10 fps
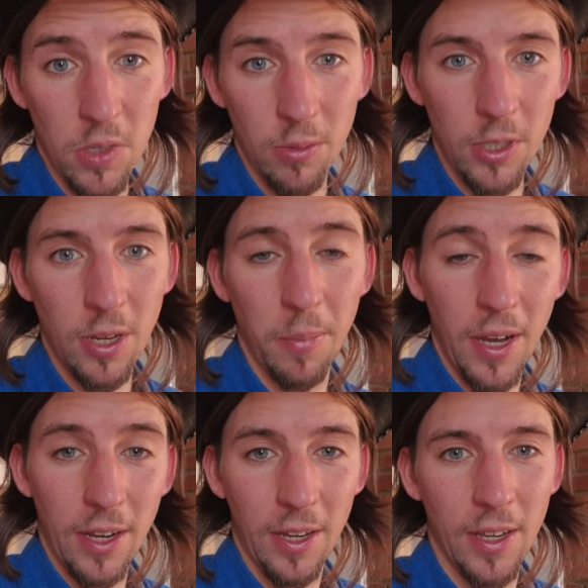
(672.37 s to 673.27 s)
żebyście
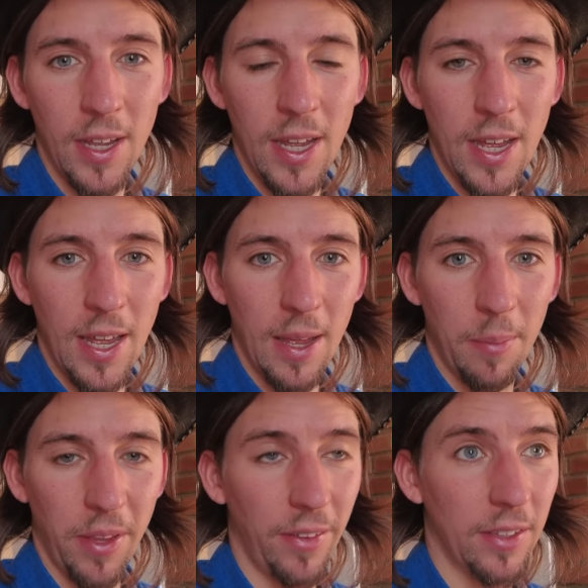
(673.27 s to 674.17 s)
mieli yy,
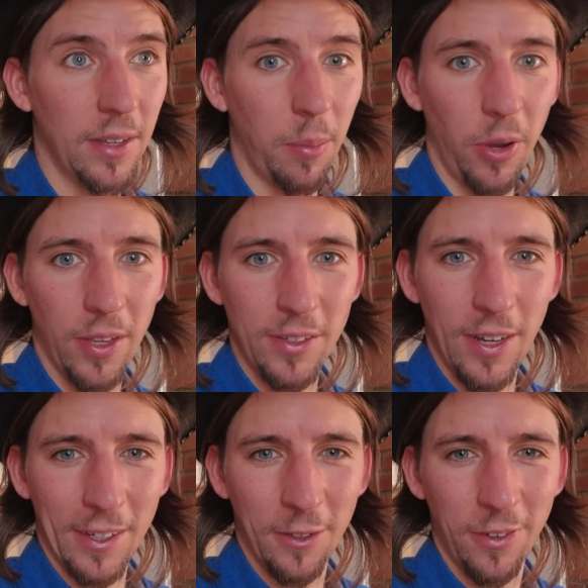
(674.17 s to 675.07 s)
mniej więcej pojęcie
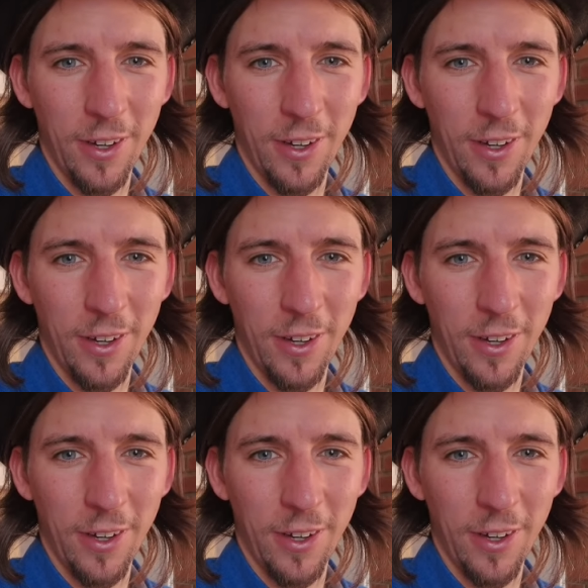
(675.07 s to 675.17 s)
jak to